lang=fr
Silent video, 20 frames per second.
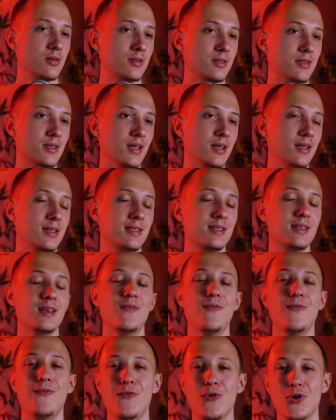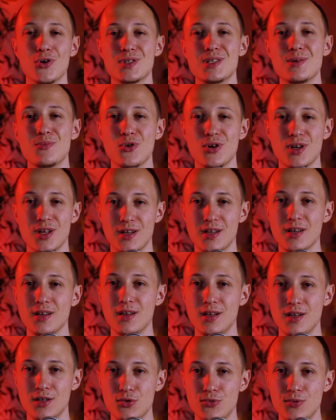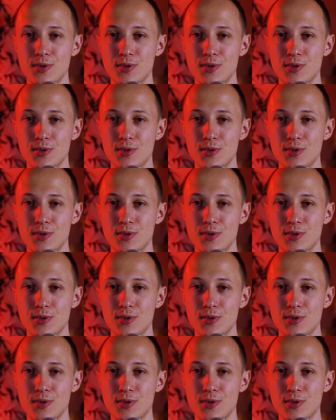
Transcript: c'est que c'est forcément quelqu'un qui la